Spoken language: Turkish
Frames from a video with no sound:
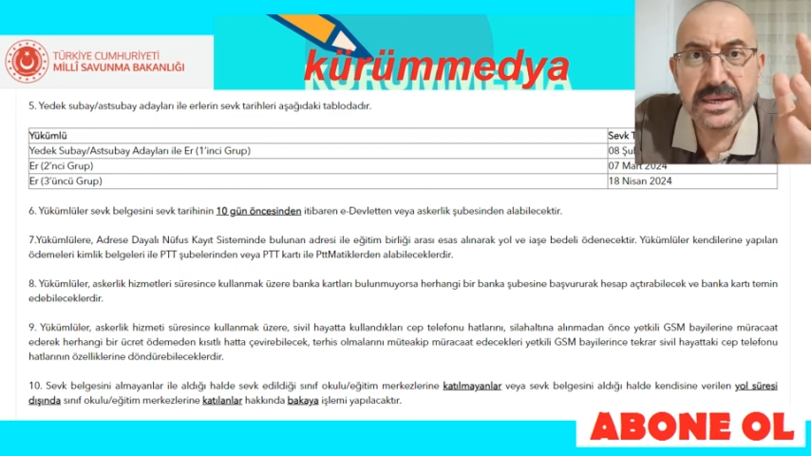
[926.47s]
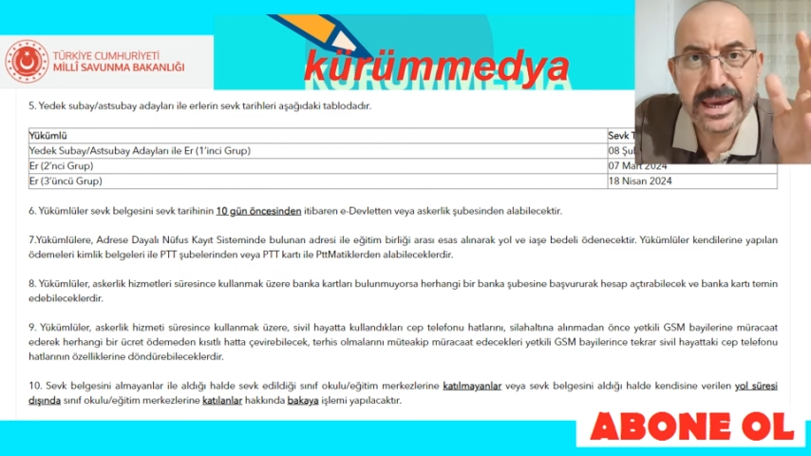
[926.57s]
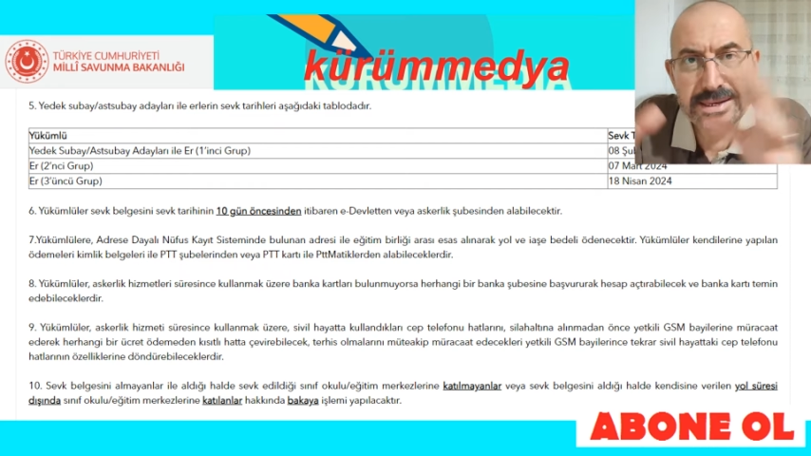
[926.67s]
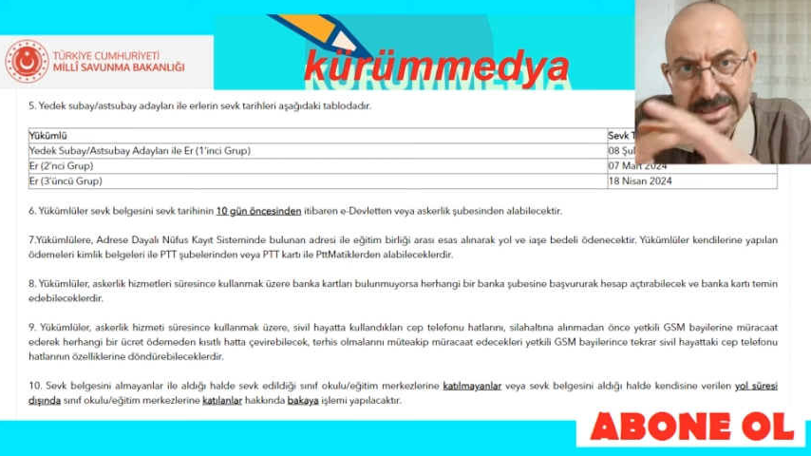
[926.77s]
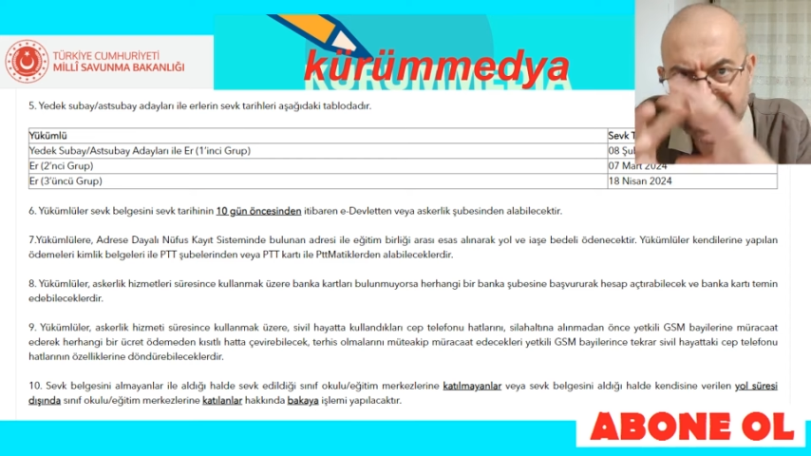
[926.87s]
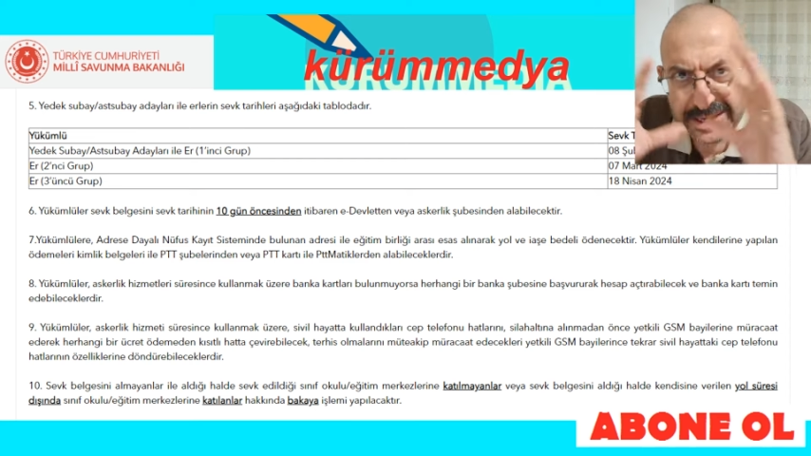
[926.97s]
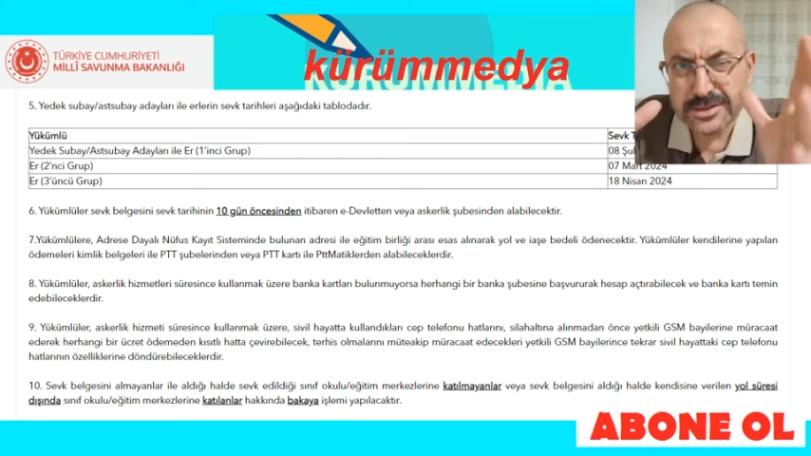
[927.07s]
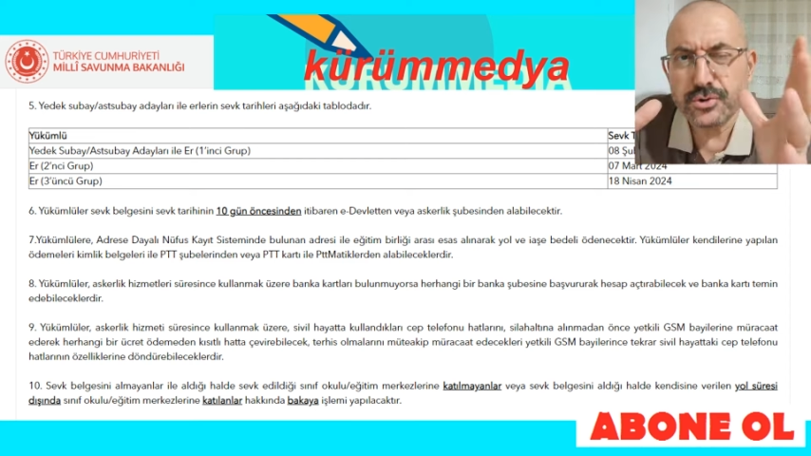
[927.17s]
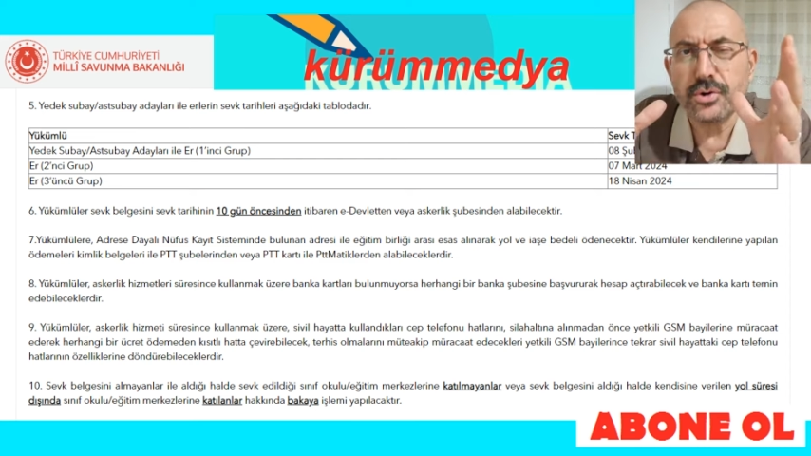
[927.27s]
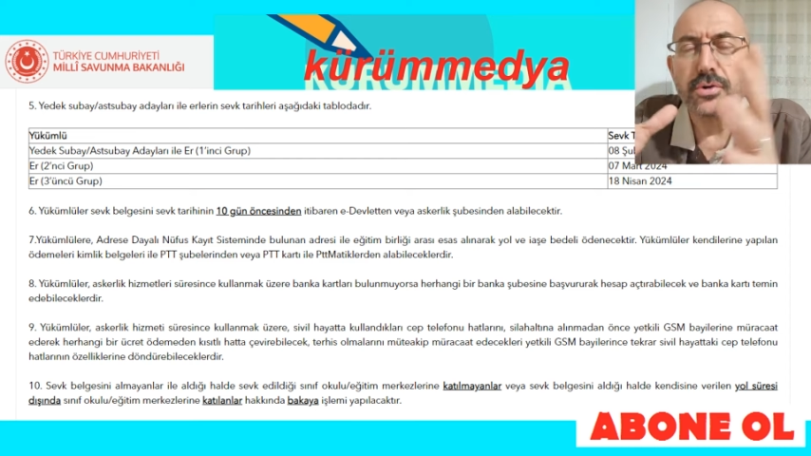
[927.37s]
Yani
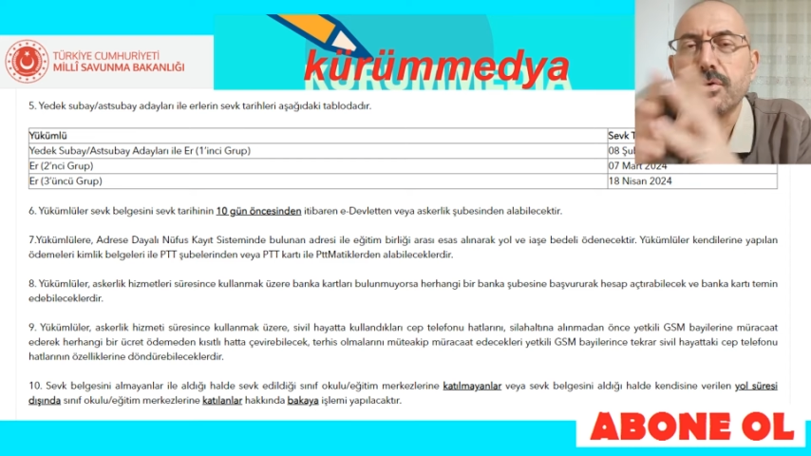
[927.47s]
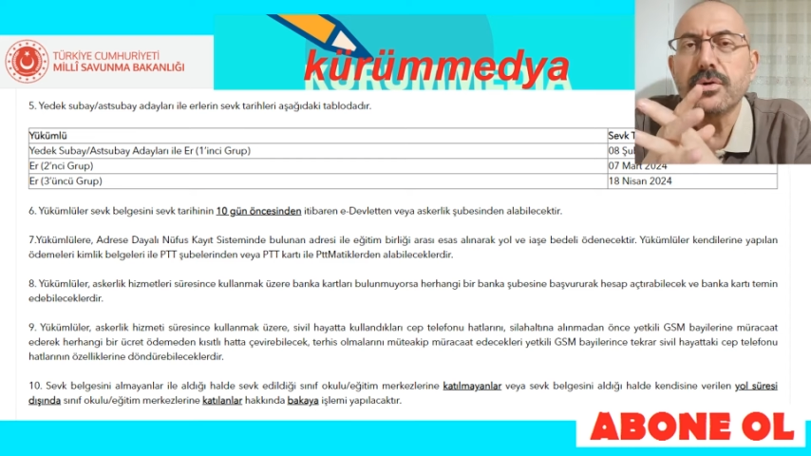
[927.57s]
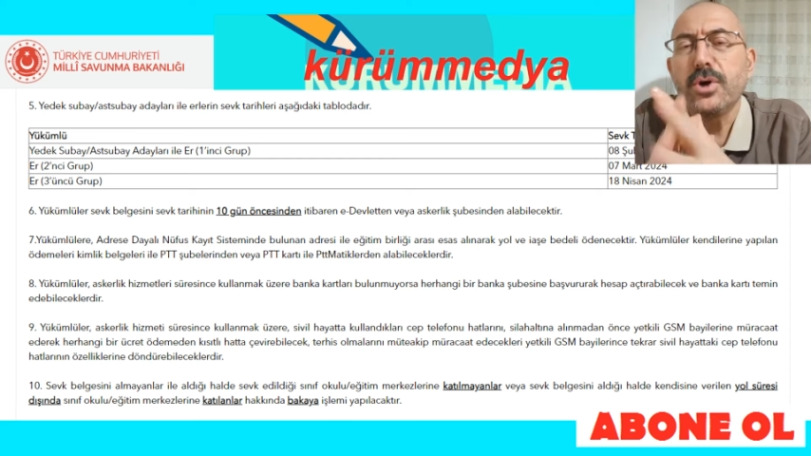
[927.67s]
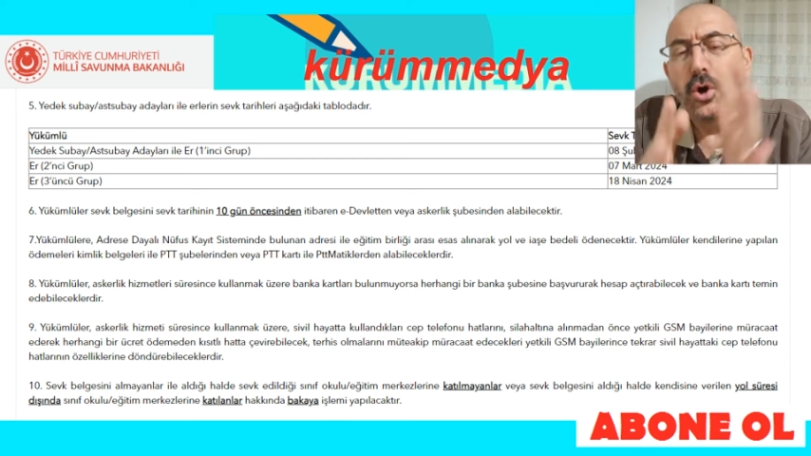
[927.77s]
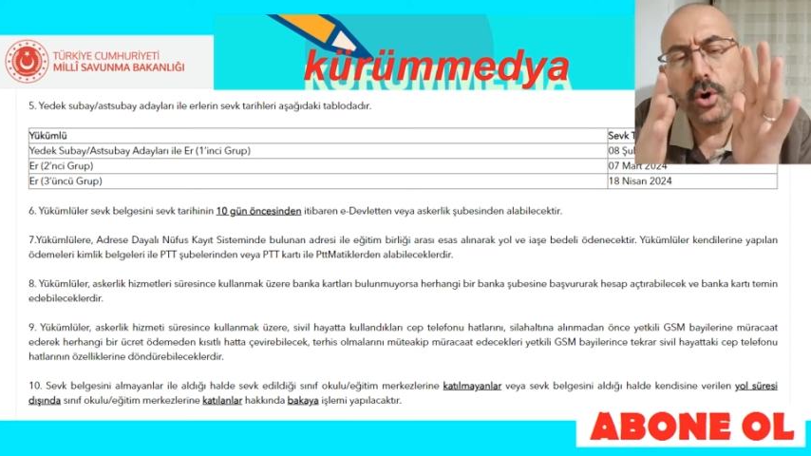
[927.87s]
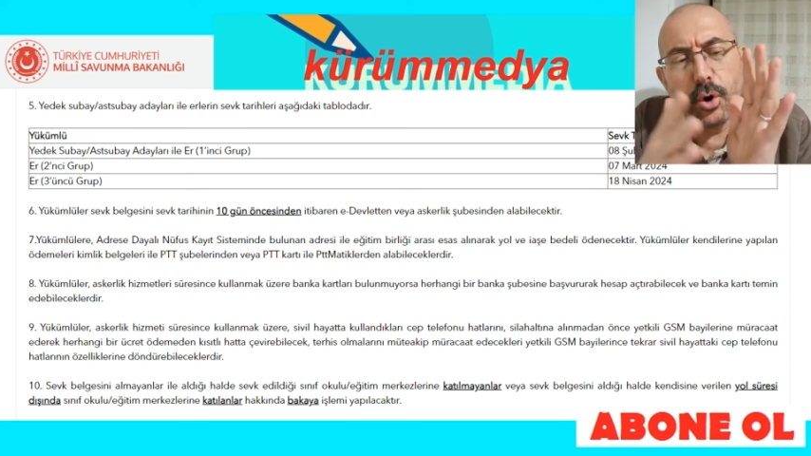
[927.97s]
genel söylüyorum.